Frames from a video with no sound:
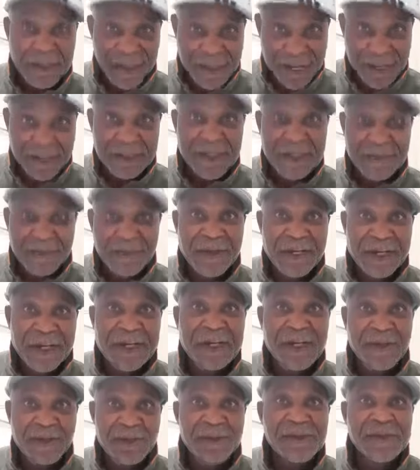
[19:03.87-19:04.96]
Arlène
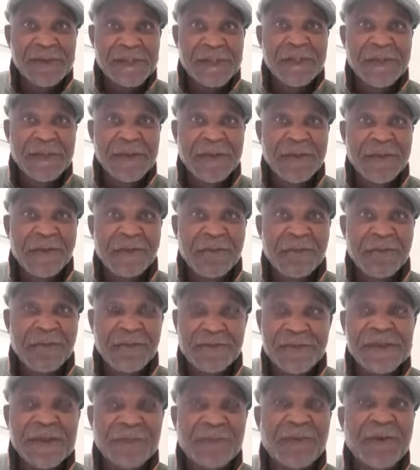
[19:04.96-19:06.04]
Peleka aussi peut
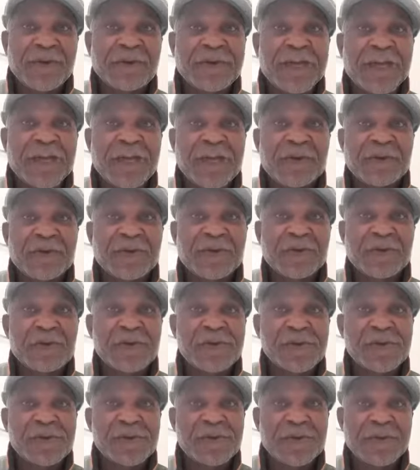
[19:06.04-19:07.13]
vous apporter quelque
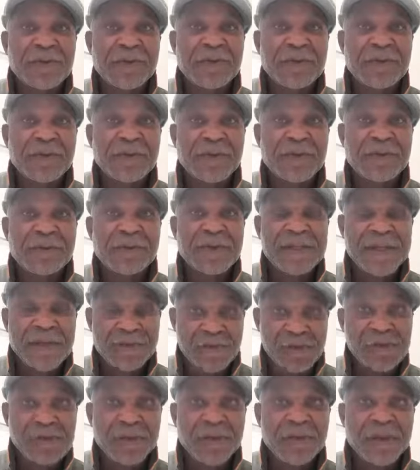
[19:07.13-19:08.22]
chose,
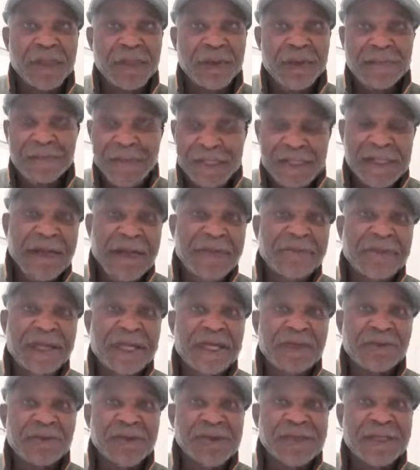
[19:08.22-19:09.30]
mesdames, messieurs, parce qu'elle a un
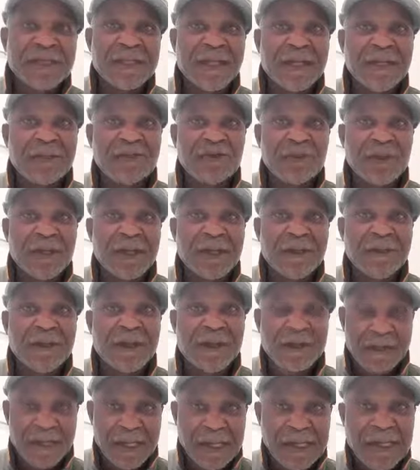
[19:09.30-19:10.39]
bagage aussi intellectuel.
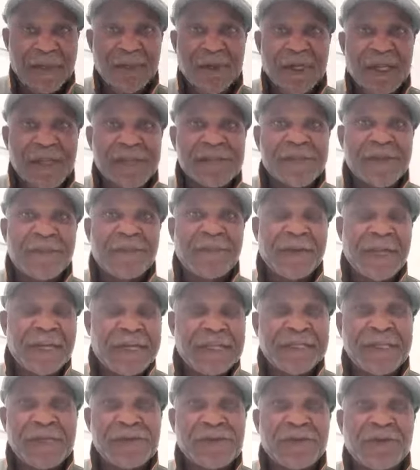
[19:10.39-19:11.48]
Elle est dans la SAP, elle
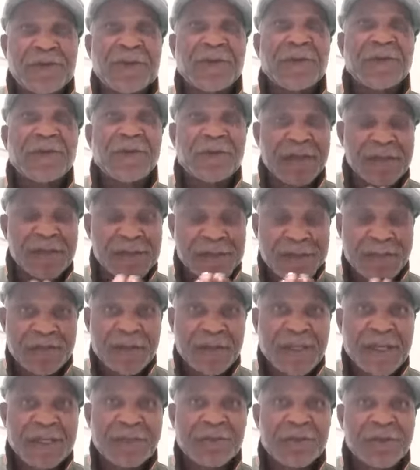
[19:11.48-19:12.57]
est désigneur, ça
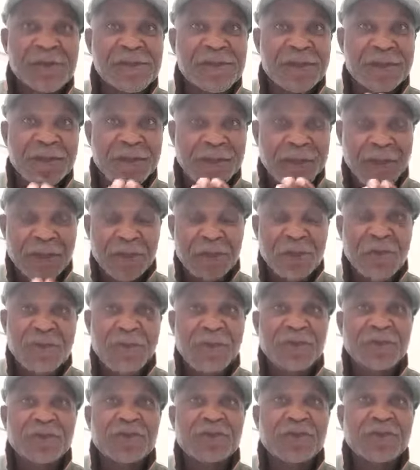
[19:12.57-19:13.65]
peut être aussi une
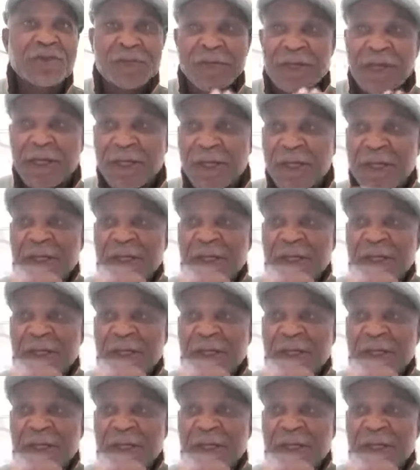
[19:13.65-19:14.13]
bonne chose.